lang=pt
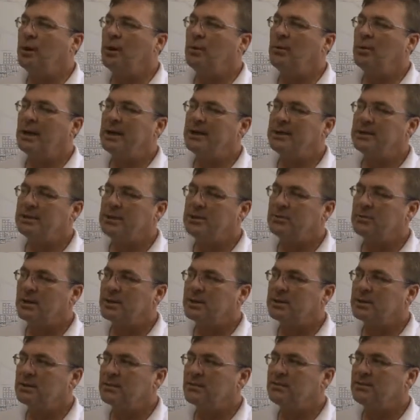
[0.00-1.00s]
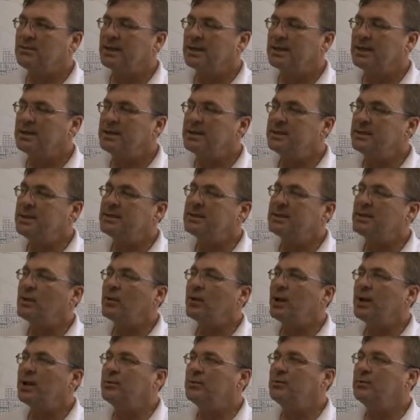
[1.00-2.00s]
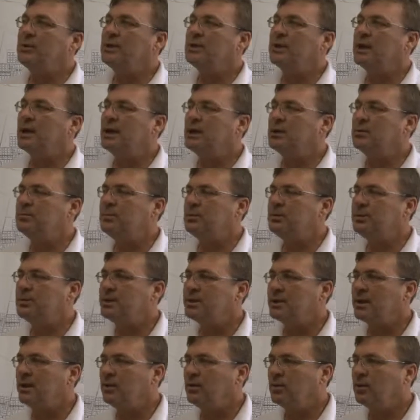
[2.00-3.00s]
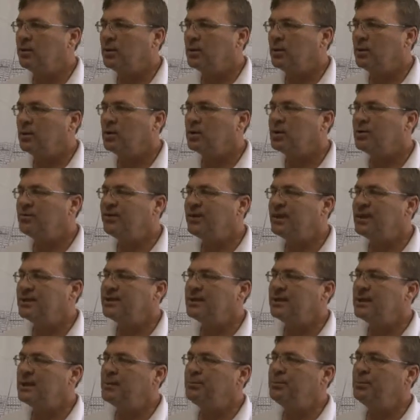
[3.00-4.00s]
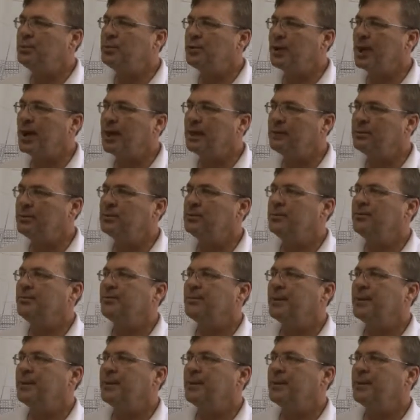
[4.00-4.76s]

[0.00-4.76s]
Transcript: é uma situação de flagrante é instaurado um inquérito policial onde vai ser apurado